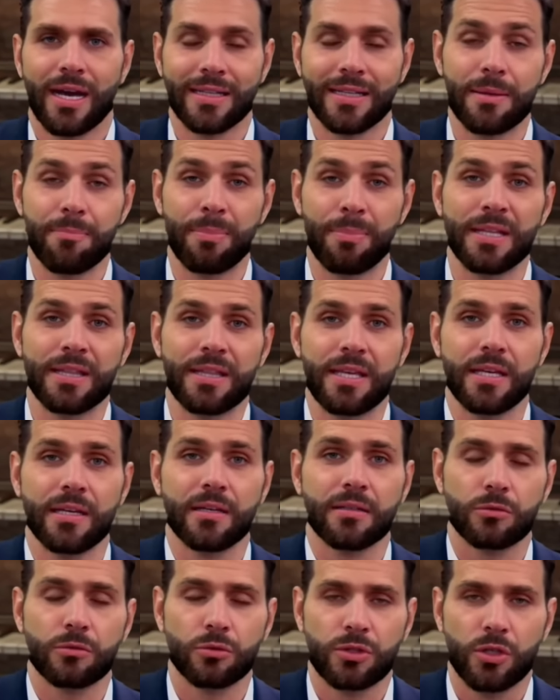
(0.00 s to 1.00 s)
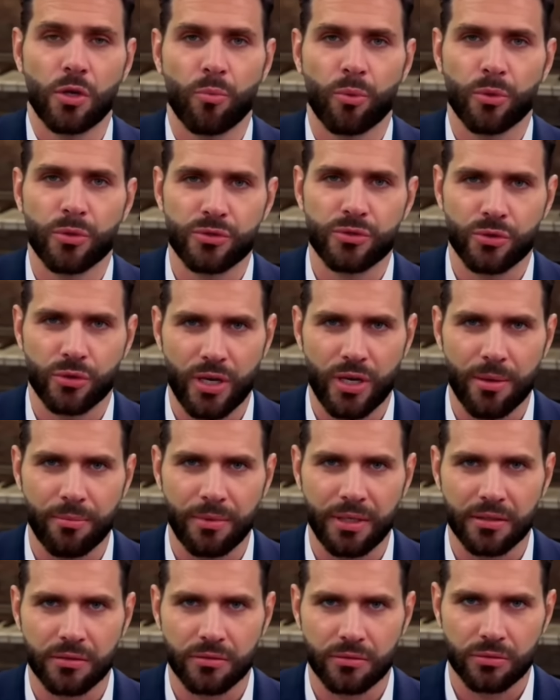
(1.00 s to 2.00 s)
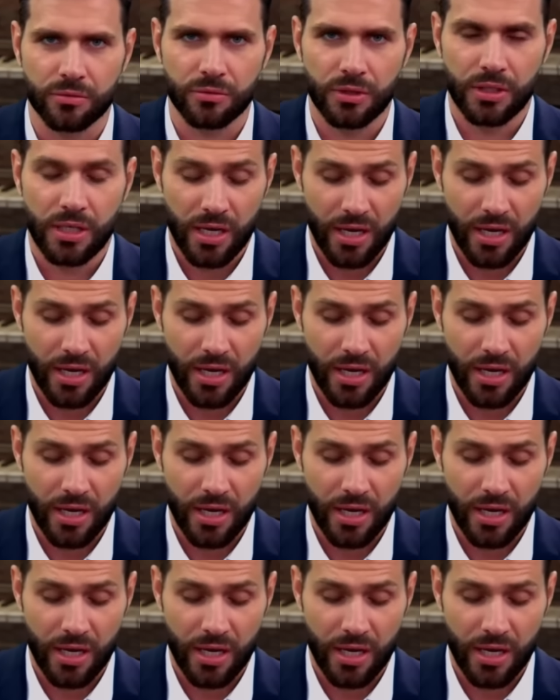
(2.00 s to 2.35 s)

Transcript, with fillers: a depender do teu posicionamento.